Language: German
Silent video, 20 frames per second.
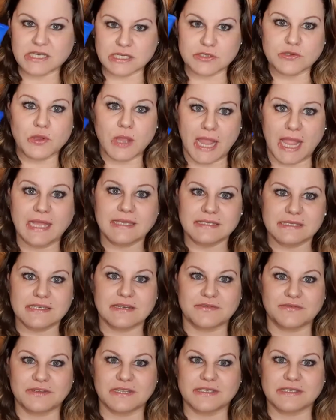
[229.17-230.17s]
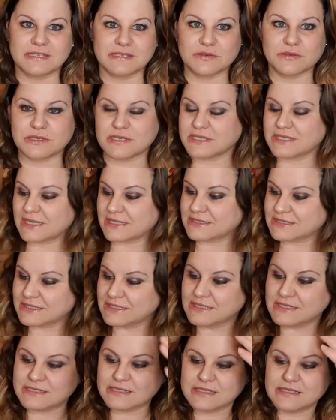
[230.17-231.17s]
Also ernsthaft jetzt. Also ich erzähle
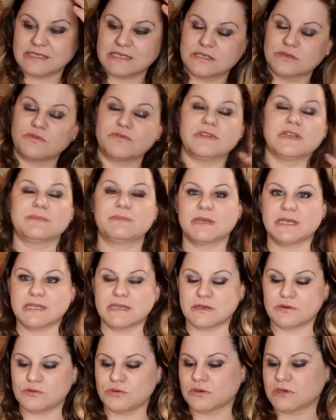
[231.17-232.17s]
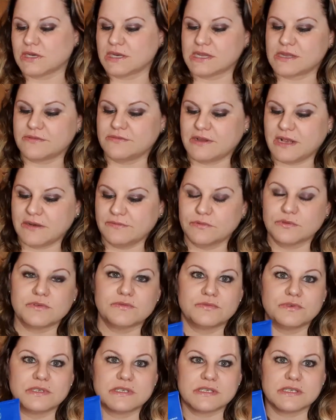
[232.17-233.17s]
das jetzt nicht so, wenn mir der Geruch nicht gefallen würde,
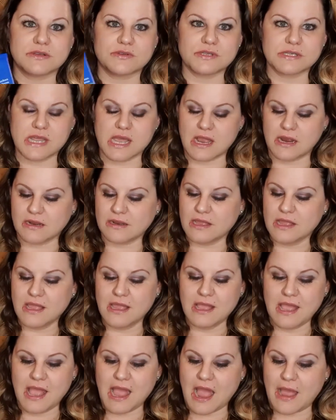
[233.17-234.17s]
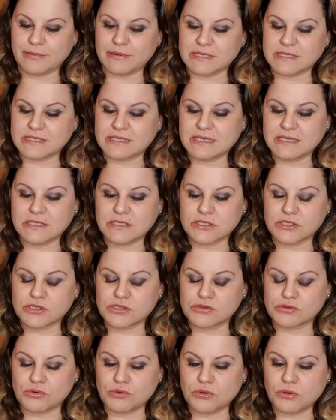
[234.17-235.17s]
würde ich das auch sagen. Aber das riecht
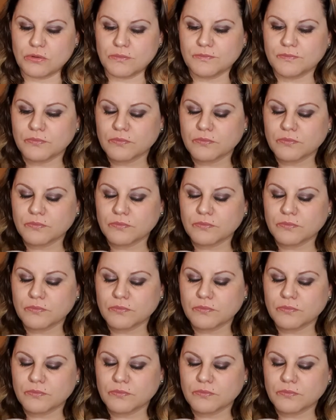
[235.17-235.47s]
so.